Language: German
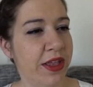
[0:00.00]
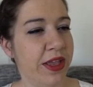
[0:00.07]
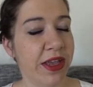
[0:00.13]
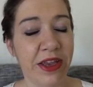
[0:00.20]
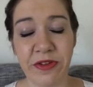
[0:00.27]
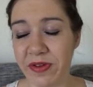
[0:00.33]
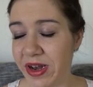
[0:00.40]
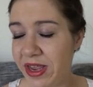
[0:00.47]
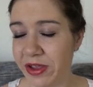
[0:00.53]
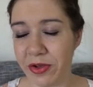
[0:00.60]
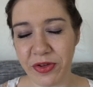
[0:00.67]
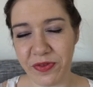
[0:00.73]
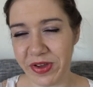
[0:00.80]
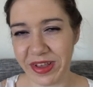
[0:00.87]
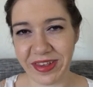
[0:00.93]
Ich verlinke
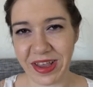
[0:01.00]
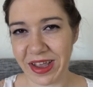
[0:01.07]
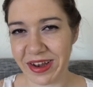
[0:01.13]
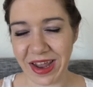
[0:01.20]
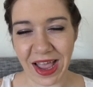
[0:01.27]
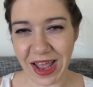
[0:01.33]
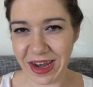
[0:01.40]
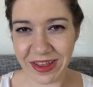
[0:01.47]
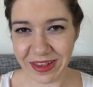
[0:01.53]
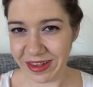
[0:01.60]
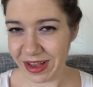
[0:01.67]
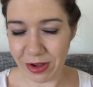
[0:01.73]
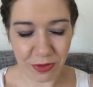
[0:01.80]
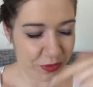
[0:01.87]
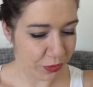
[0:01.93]
euch, wie gesagt,
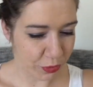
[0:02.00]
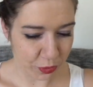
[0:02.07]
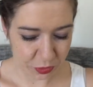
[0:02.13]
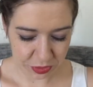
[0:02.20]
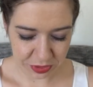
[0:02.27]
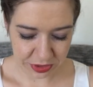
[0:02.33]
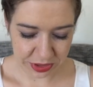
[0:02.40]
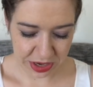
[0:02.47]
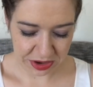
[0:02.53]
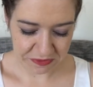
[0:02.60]
alles auch noch unten in der